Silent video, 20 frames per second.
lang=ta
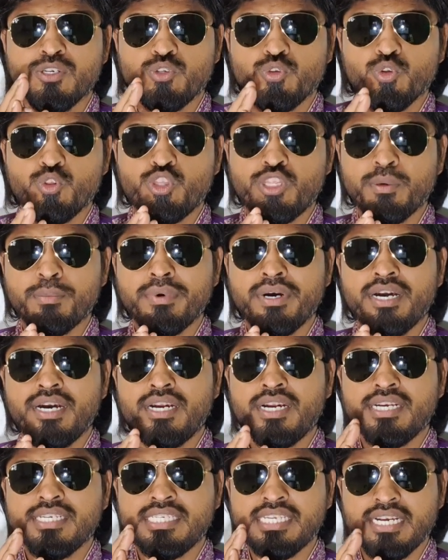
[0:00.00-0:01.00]

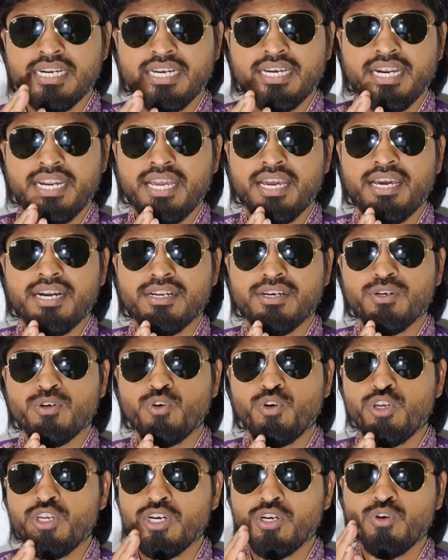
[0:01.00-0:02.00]
சுத்தமான சர்க்கரையாக
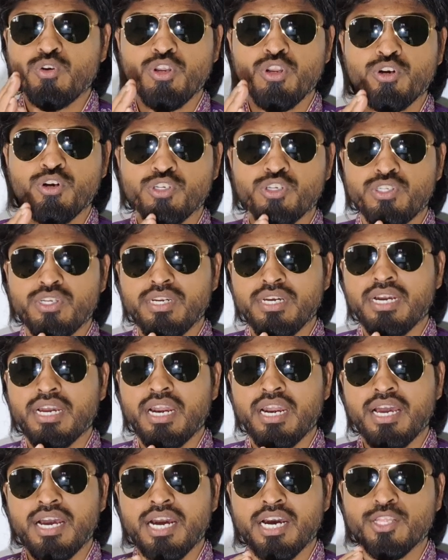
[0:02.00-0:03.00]
இருக்கக்கூடிய குளுக்கோஸ்
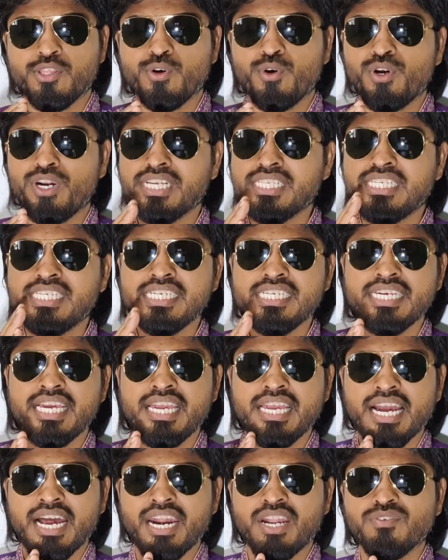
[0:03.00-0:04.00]
இருக்குல்ல அதோட
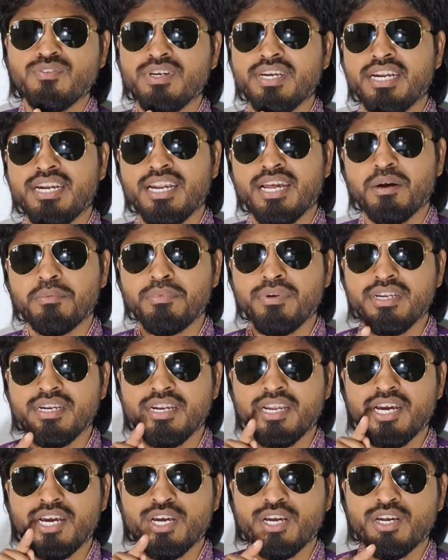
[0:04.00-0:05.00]
ஜிஐ அளவு என்ன
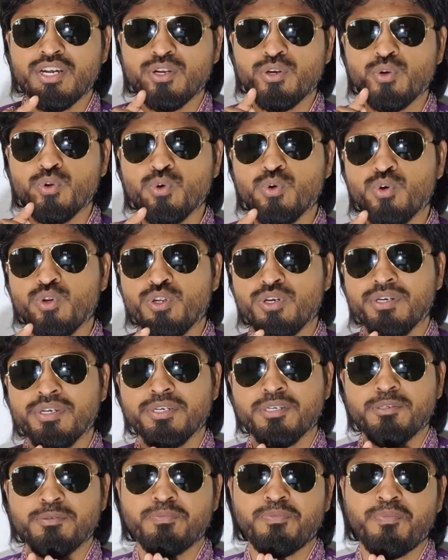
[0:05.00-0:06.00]
அப்படின்னா நூறு
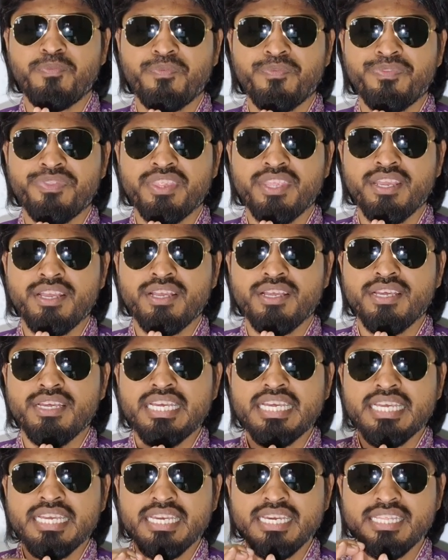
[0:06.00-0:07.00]

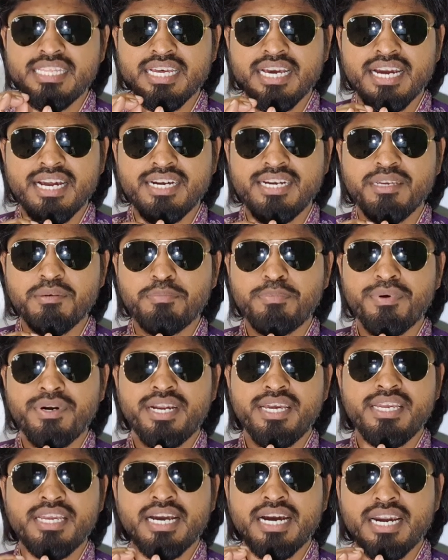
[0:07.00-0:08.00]
இதை
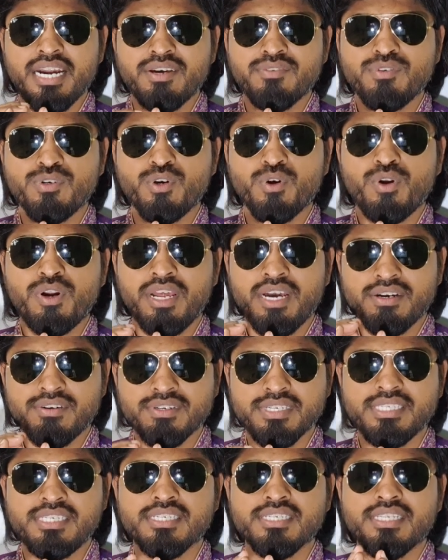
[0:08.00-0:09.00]
அடிப்படை
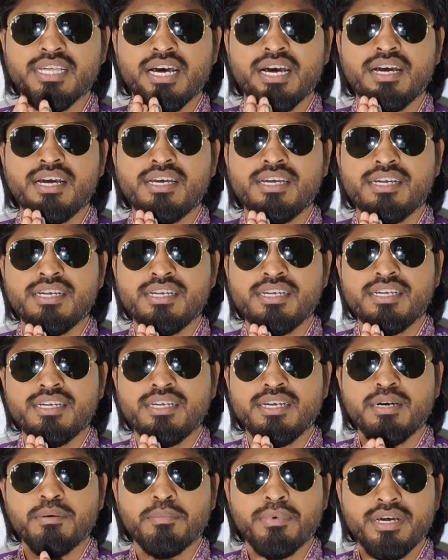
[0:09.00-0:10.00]
அளவுகோலாக வச்சு தான்
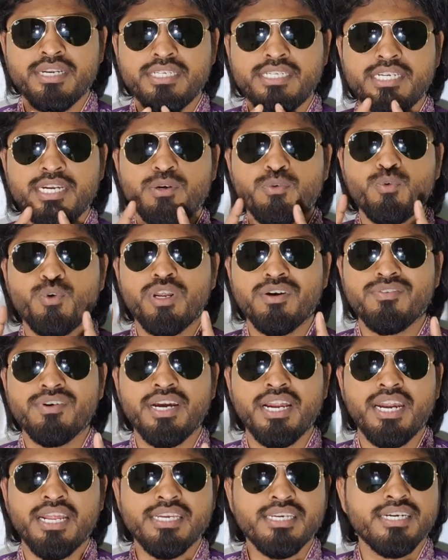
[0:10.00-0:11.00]
மற்ற
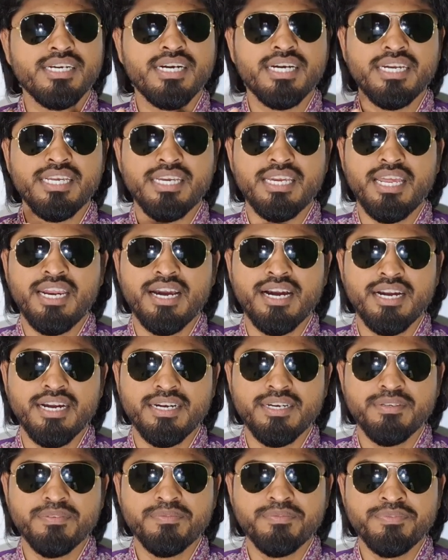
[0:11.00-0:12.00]
உணவுகளையும் கணிக்கிறாங்க